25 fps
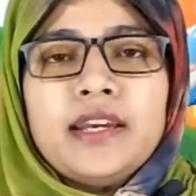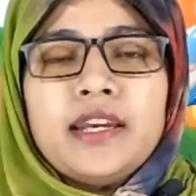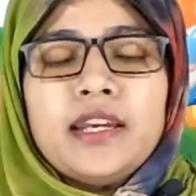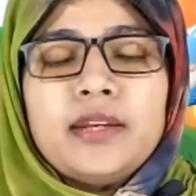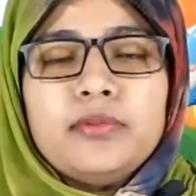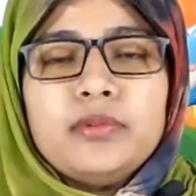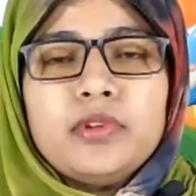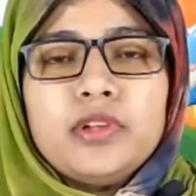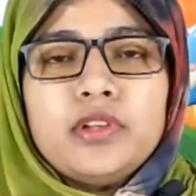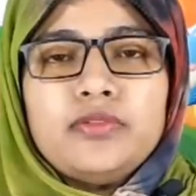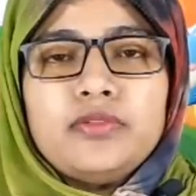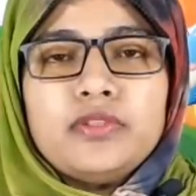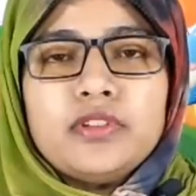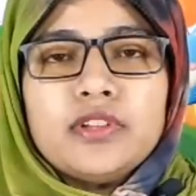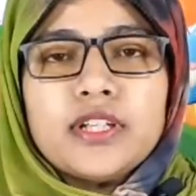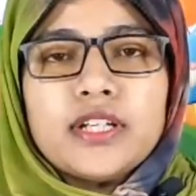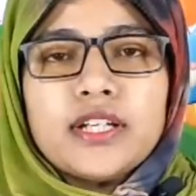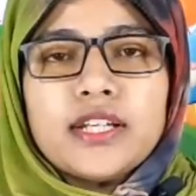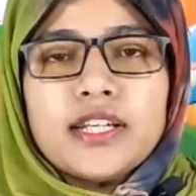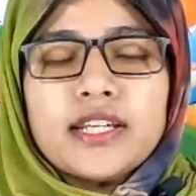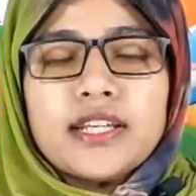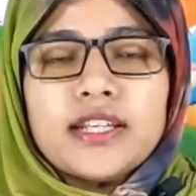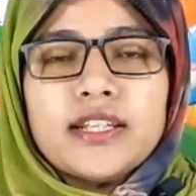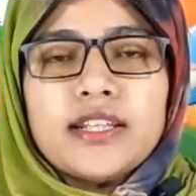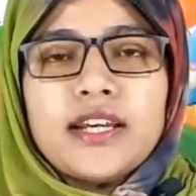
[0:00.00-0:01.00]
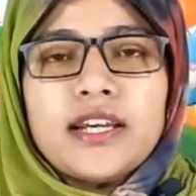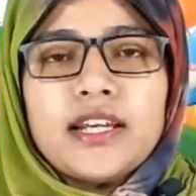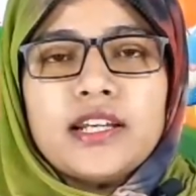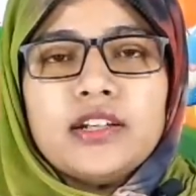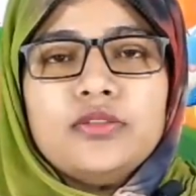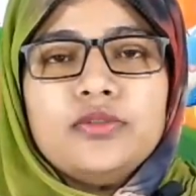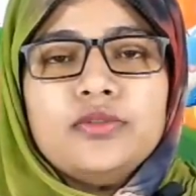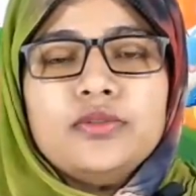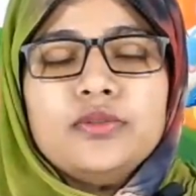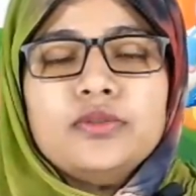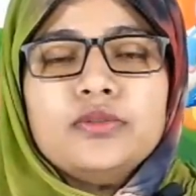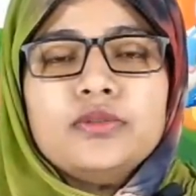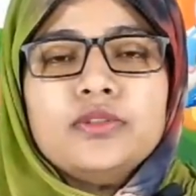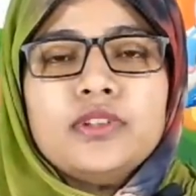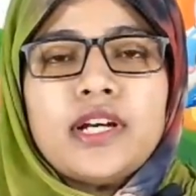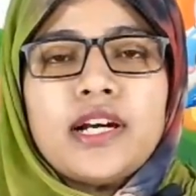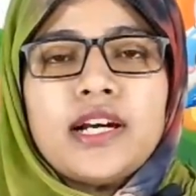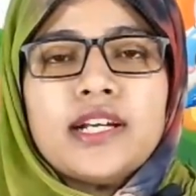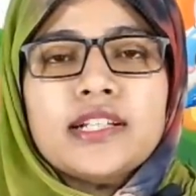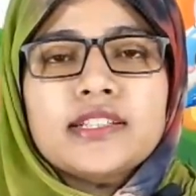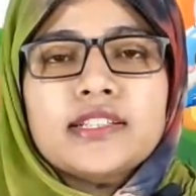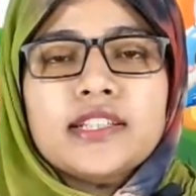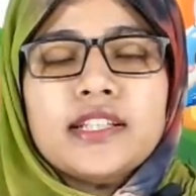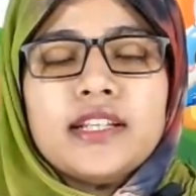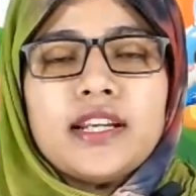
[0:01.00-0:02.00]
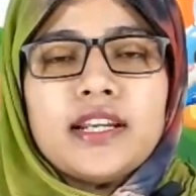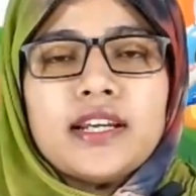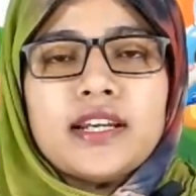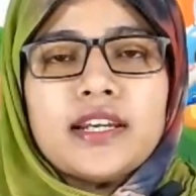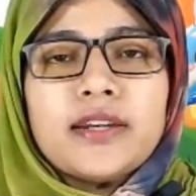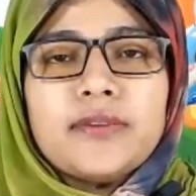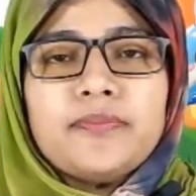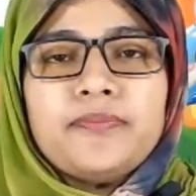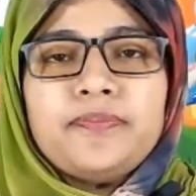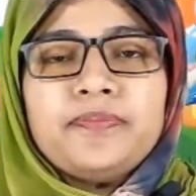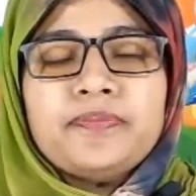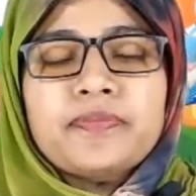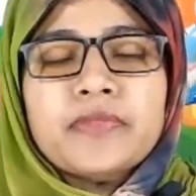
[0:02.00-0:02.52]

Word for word: এই বলে ফোনটা রেখে দেয় গুনগুন হাসতে লাগে